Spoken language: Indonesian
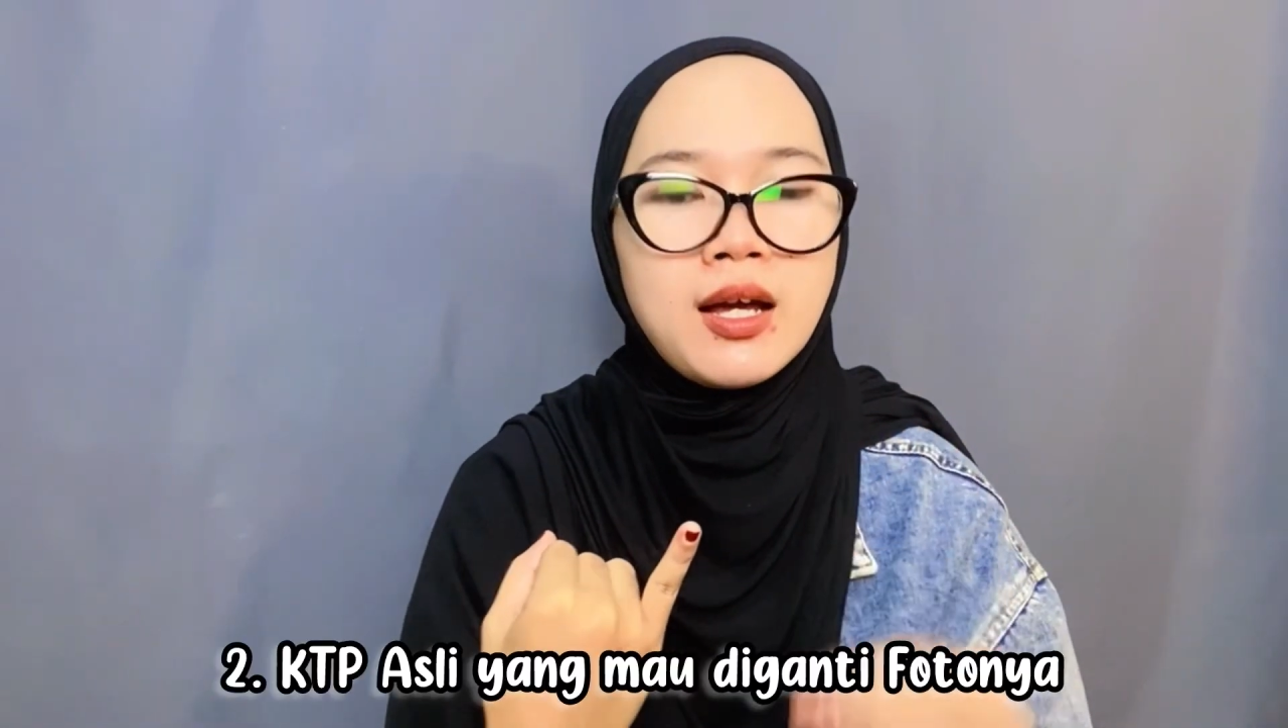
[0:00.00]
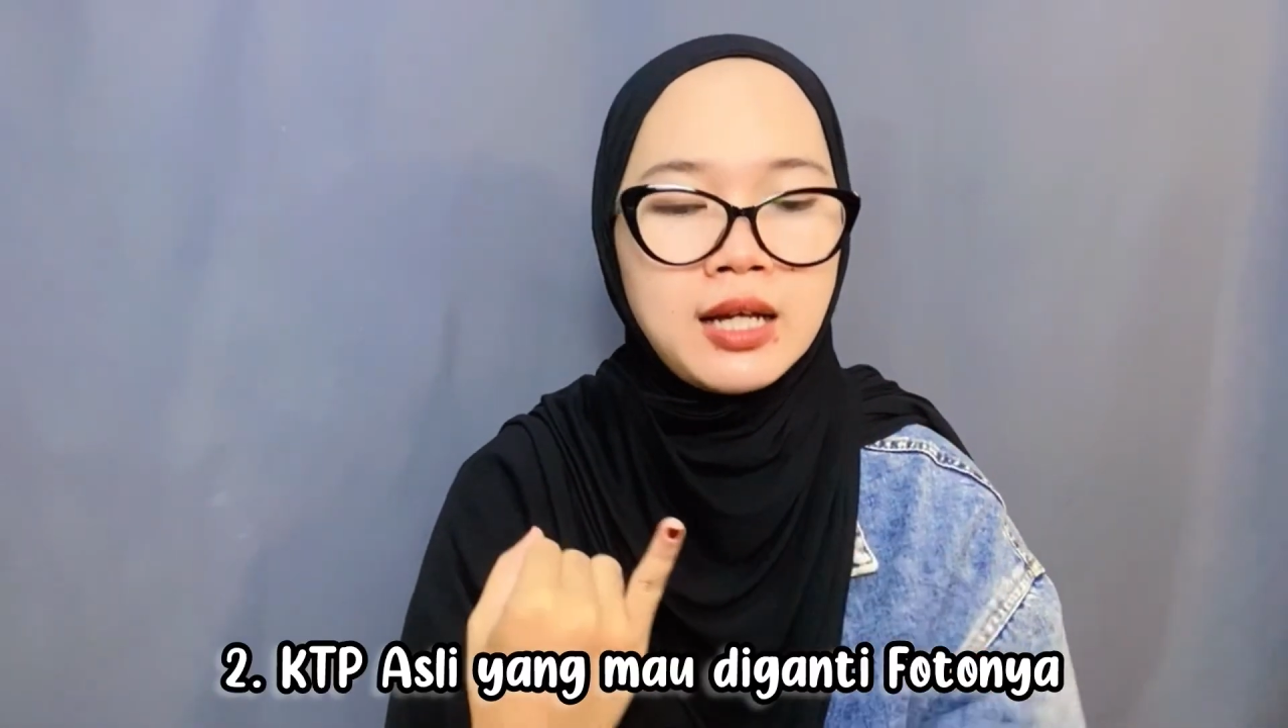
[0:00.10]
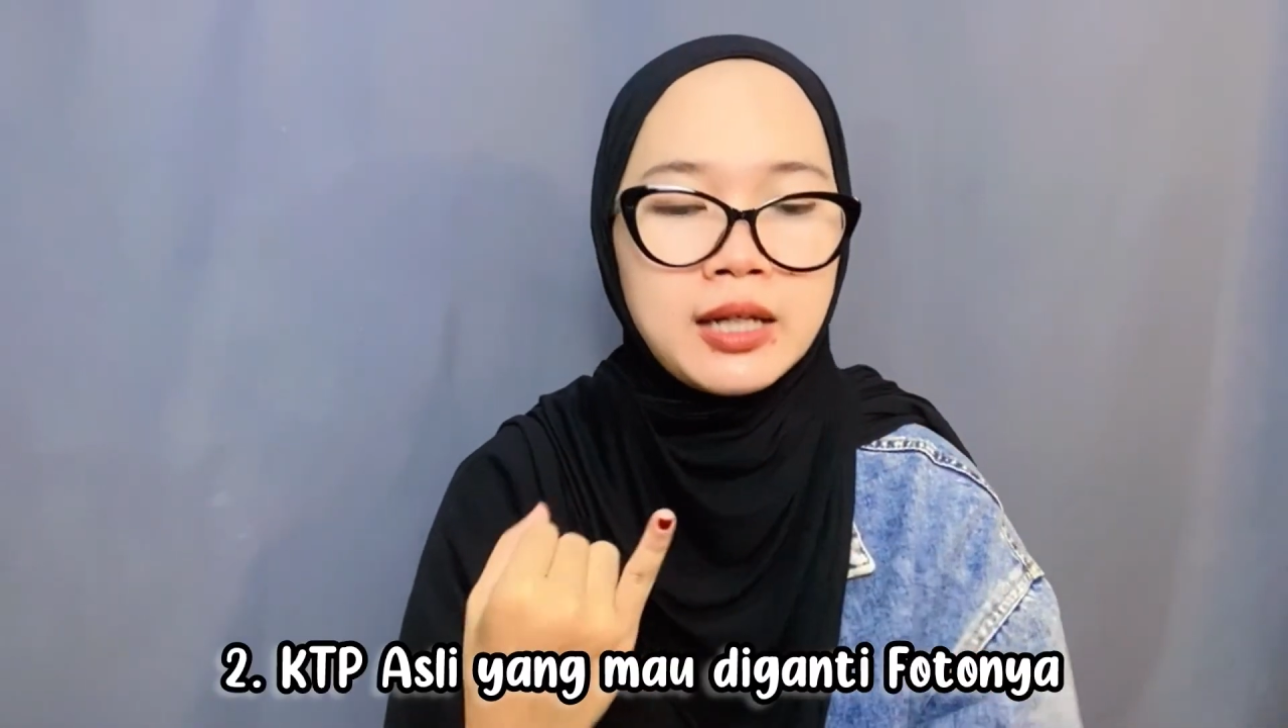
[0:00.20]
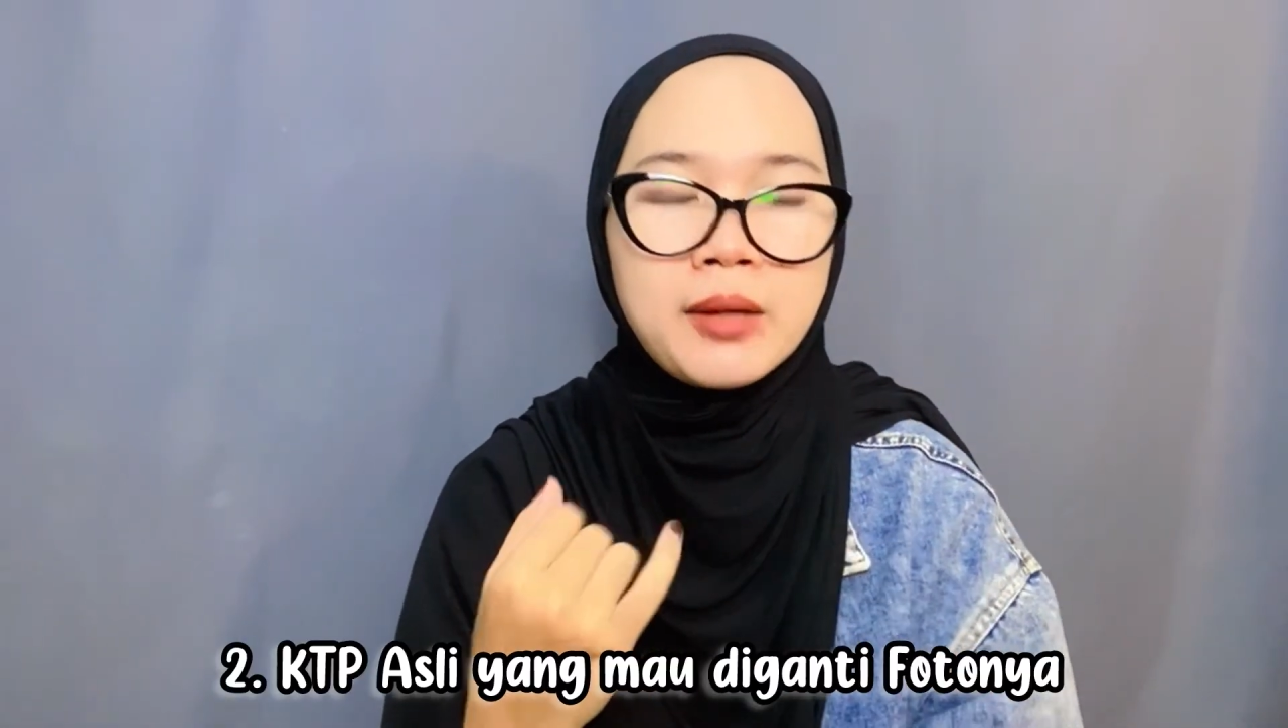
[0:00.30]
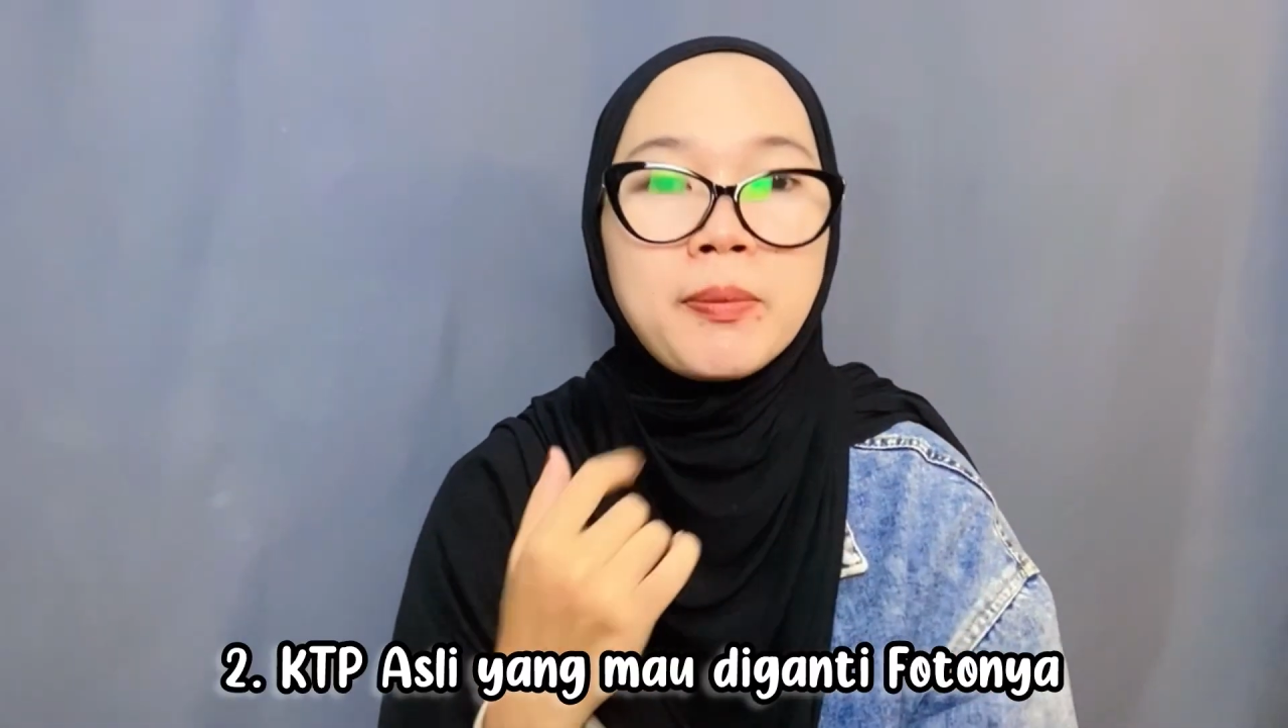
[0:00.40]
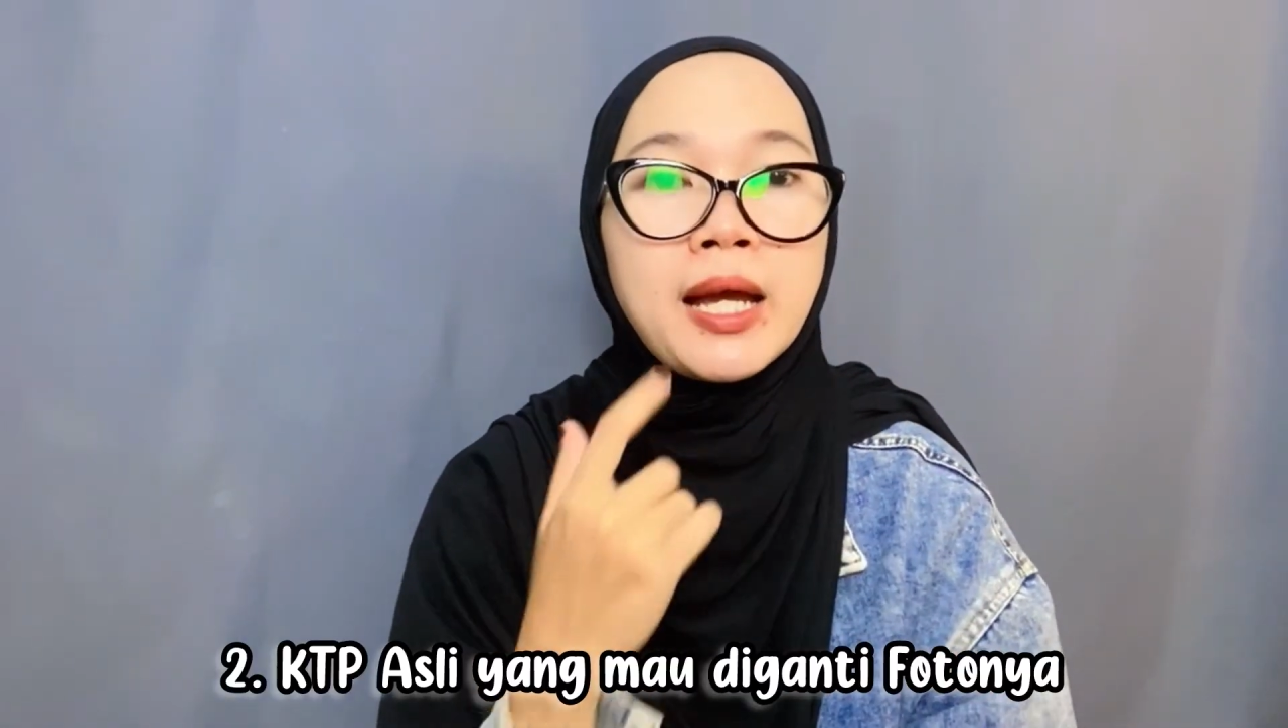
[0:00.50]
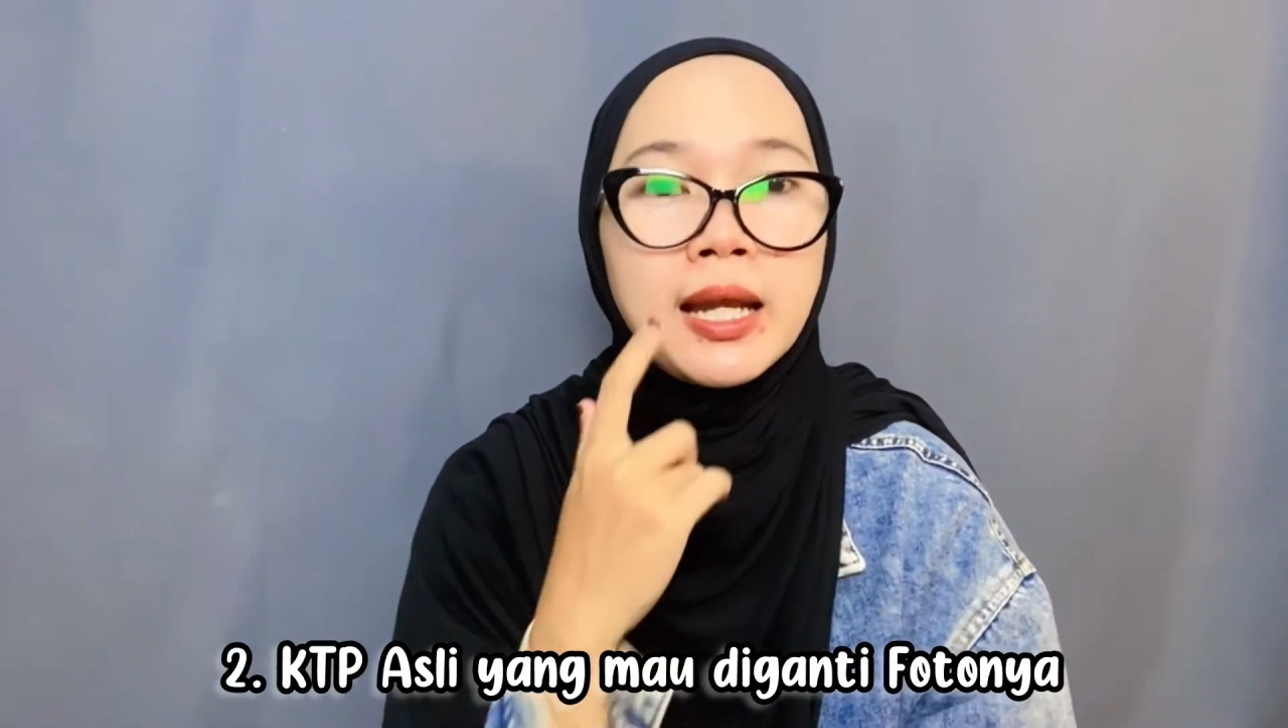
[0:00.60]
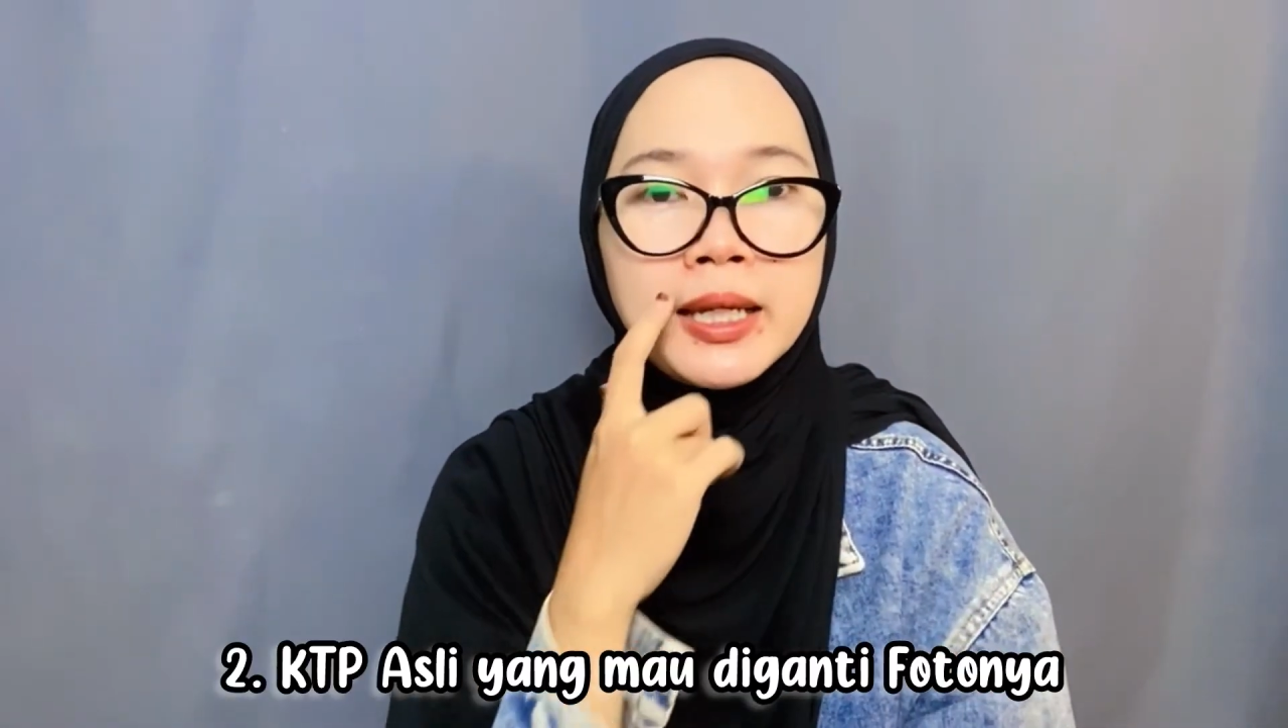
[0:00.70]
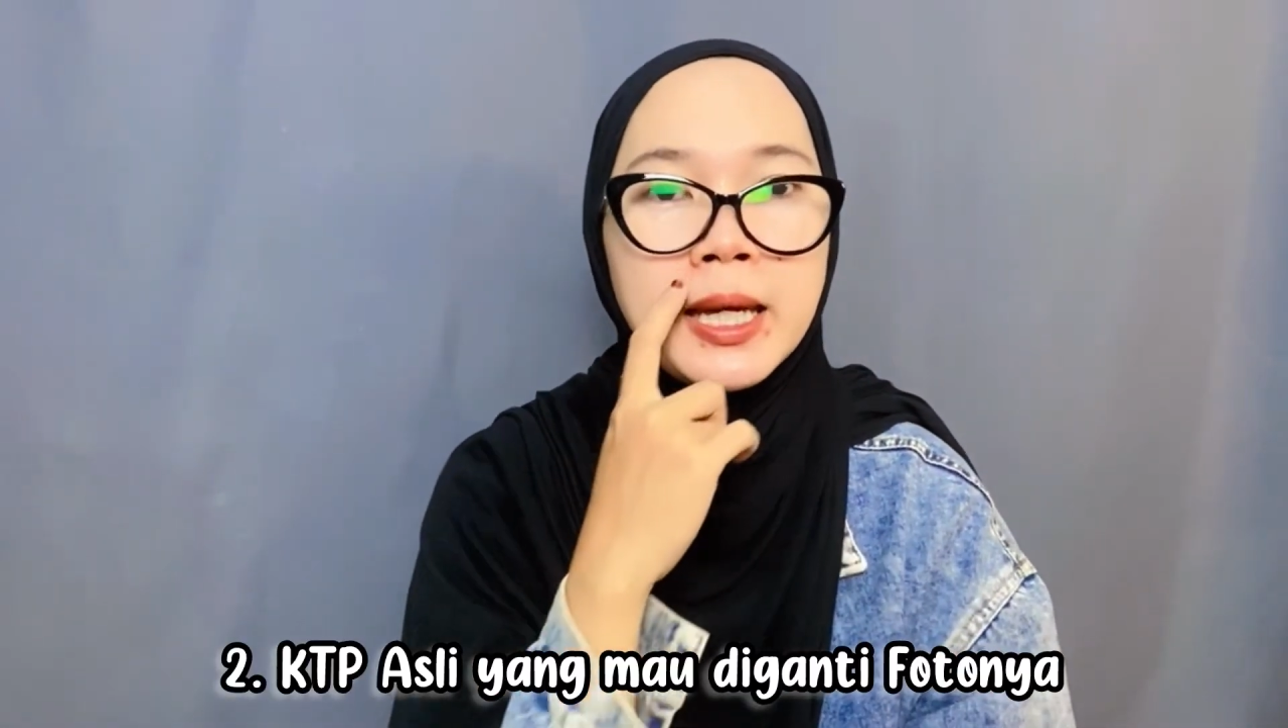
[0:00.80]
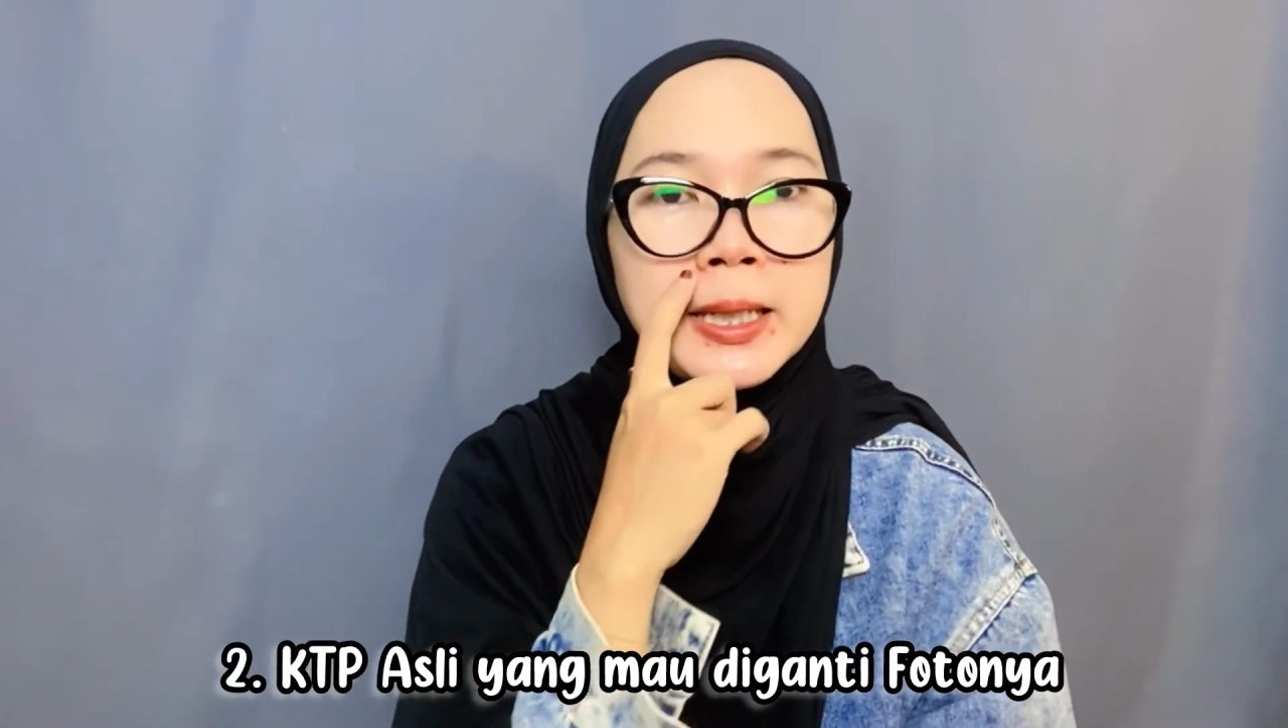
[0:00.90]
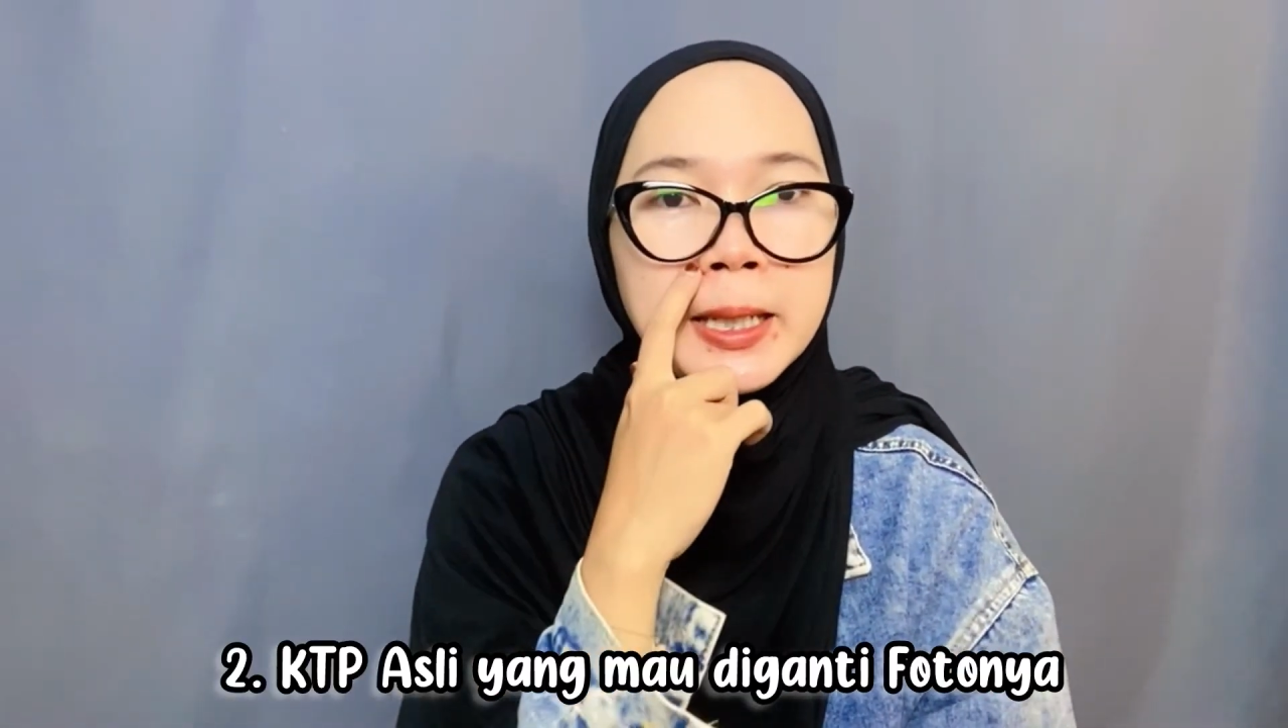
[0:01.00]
KTP kalian